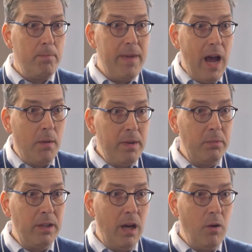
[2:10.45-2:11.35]
mais en même
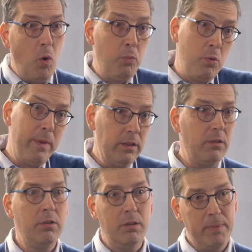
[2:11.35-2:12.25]
temps, on peut mettre
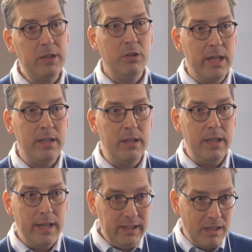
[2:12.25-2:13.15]
notre
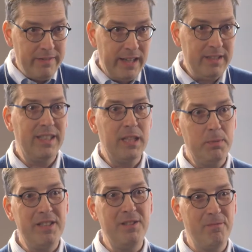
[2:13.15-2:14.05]
personnalité à travers cette
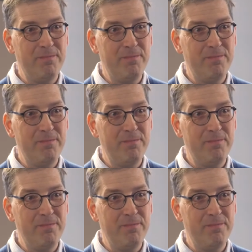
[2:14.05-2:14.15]
expression.